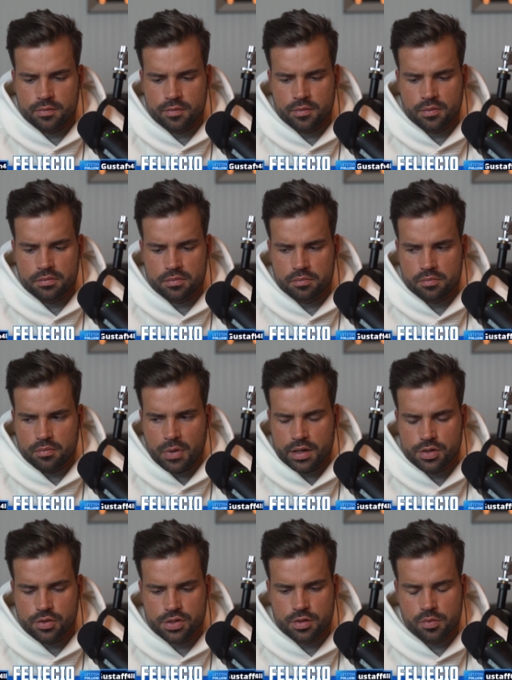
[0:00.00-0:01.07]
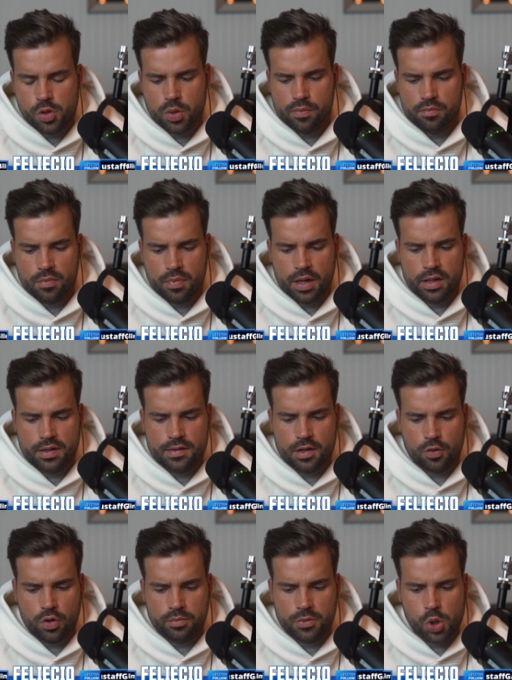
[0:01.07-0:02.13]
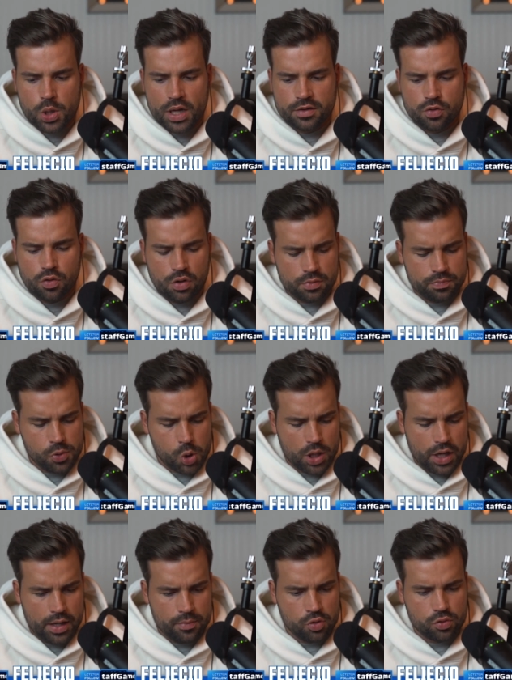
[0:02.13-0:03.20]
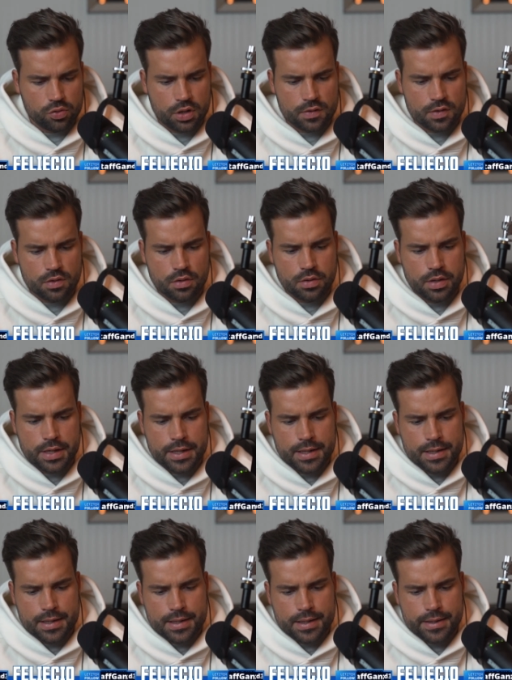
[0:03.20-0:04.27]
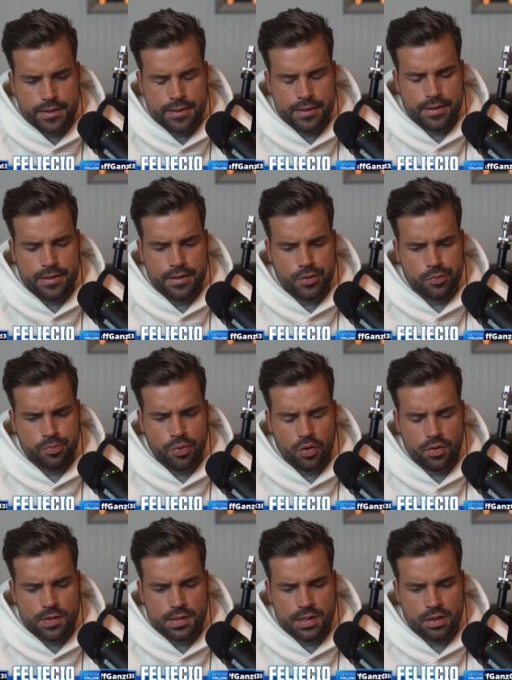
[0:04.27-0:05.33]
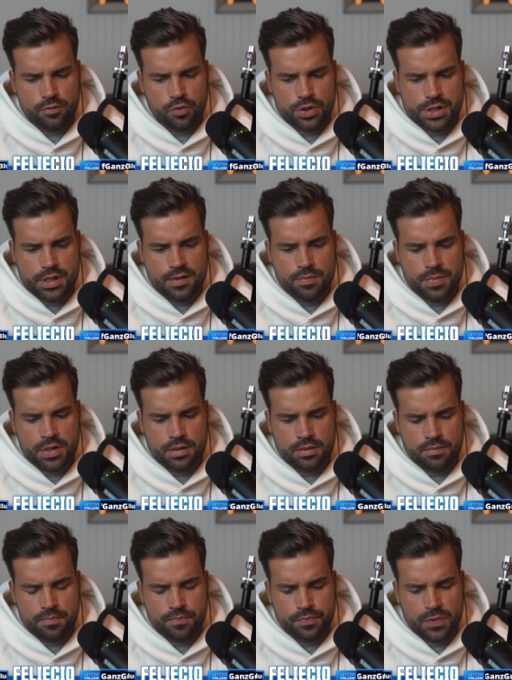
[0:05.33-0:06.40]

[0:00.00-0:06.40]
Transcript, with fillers: mache ich euch eine, bei Instagram eine Standortbeschreibung oder so äh, und poste dann, wo ich jetzt bin.